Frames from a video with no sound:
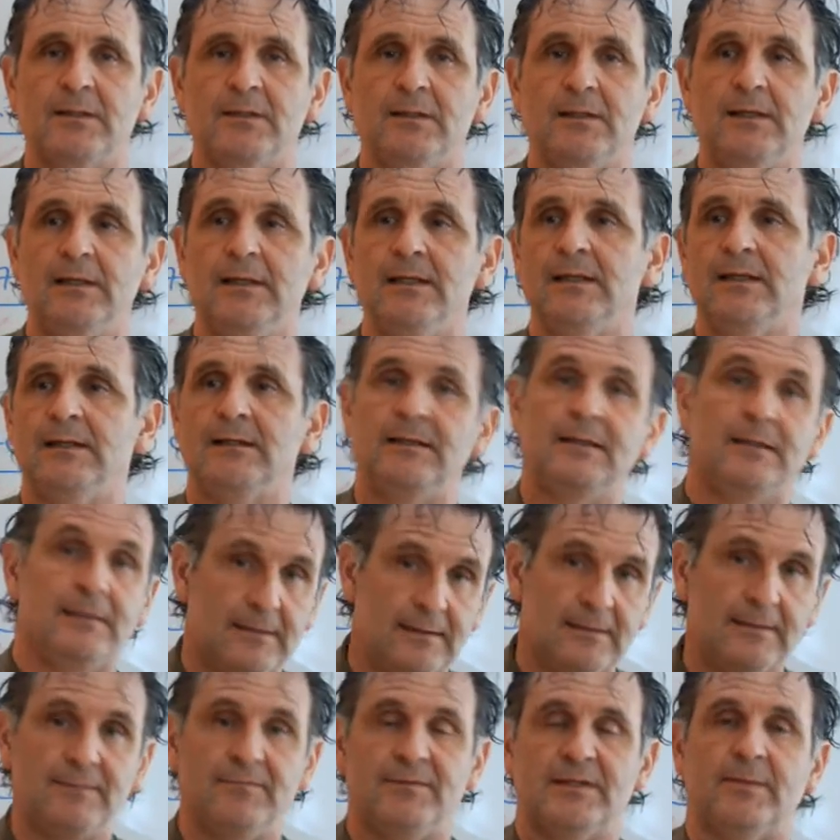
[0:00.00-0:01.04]
Et
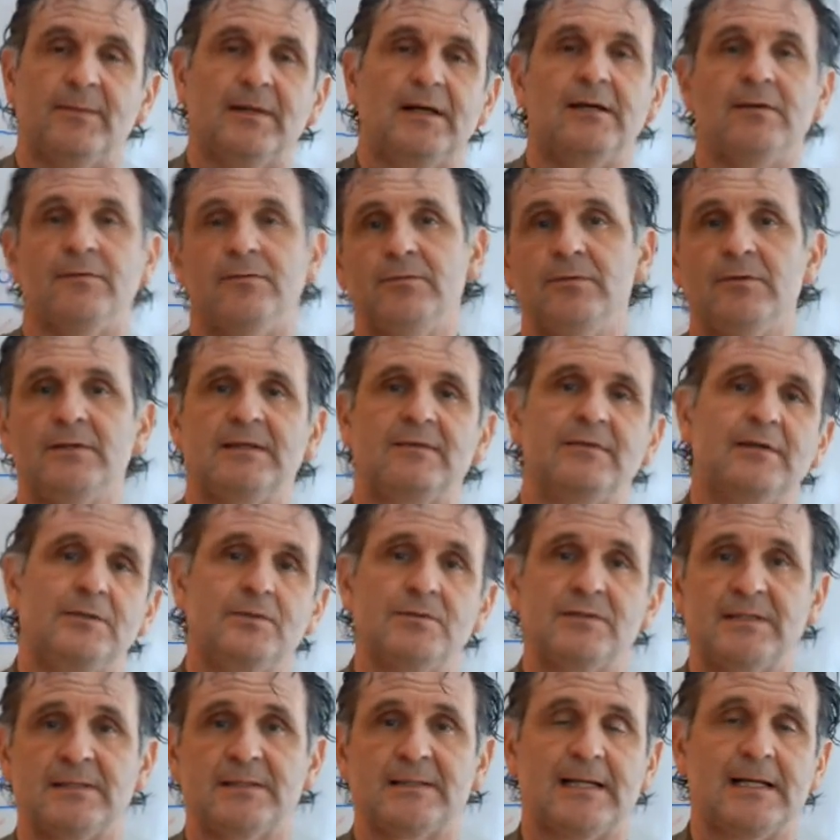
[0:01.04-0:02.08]
évidemment, vu qu'il y avait
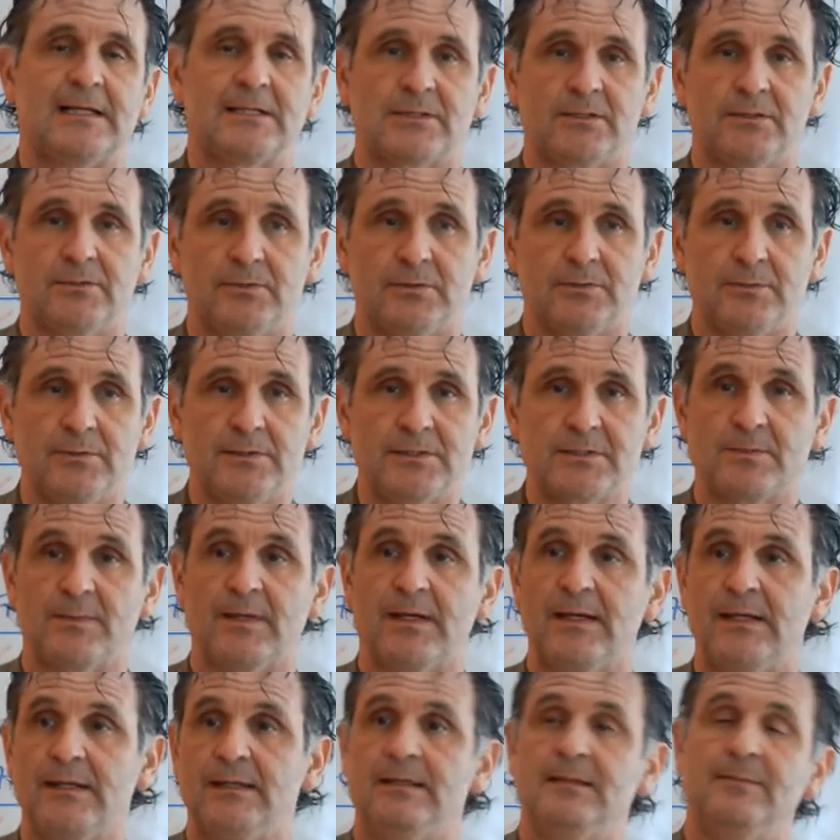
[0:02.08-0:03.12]
deux étages dans l'autobus,
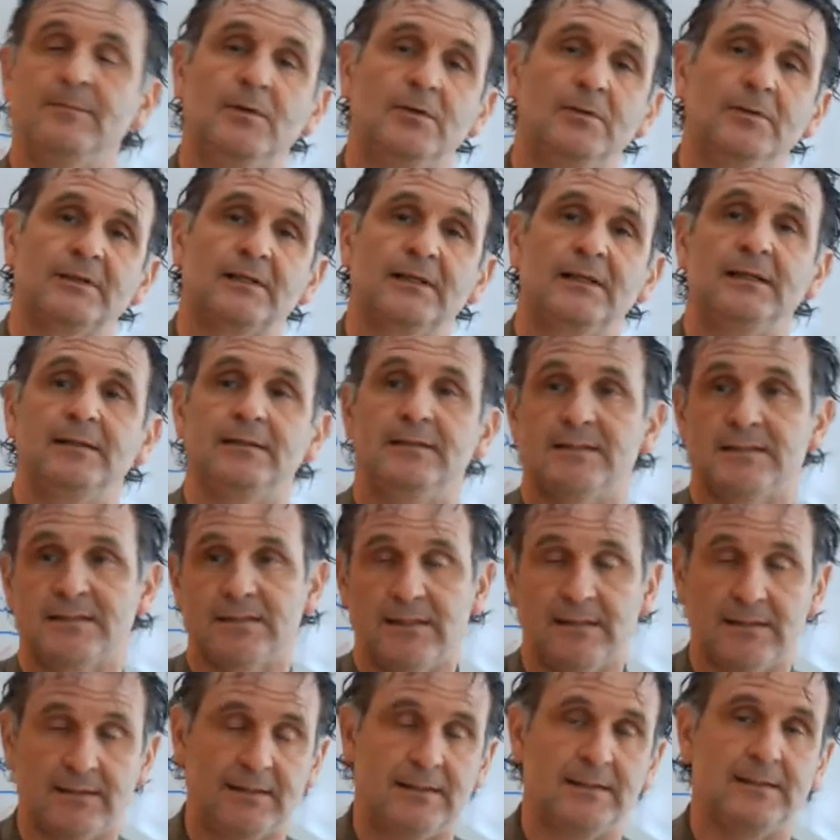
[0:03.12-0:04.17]
ben, il montait,
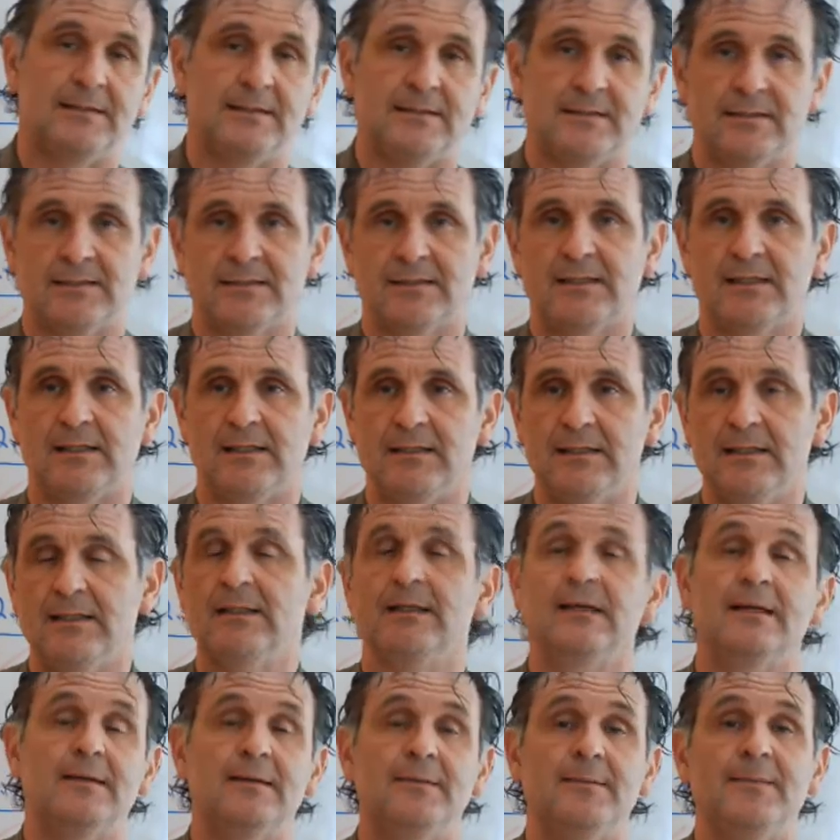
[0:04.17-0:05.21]
descendaient les escaliers,
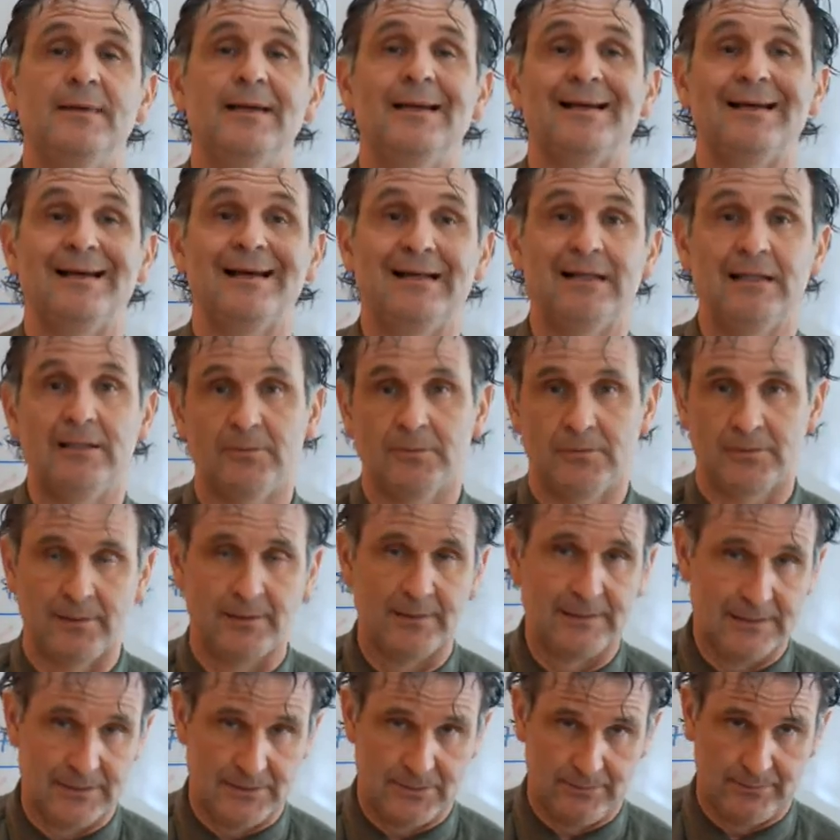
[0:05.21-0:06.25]
mais à la
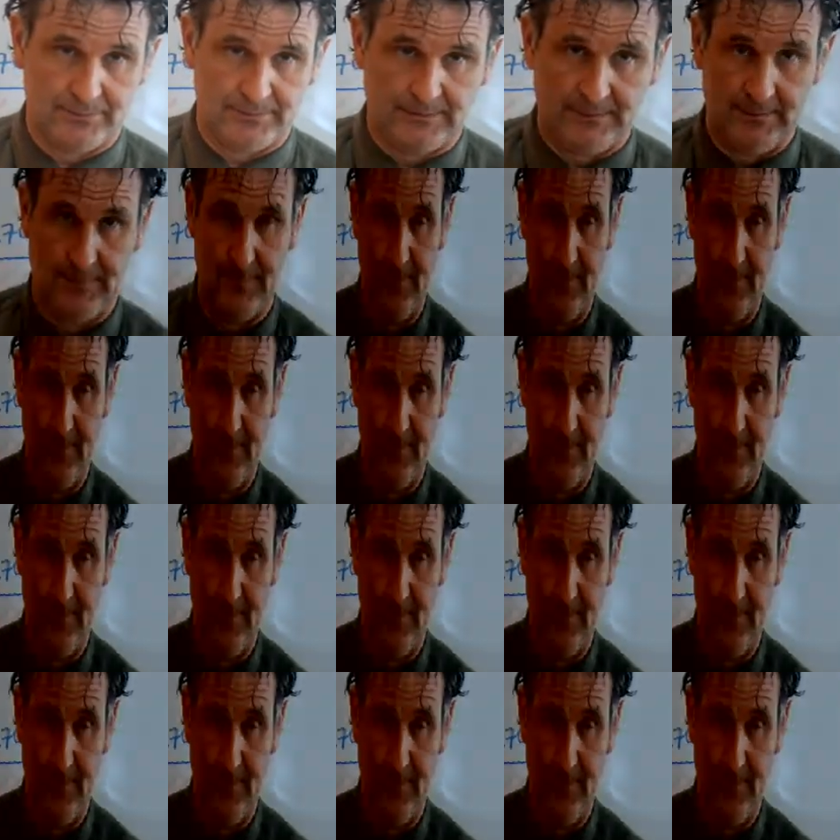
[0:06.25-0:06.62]
longueur de la journée.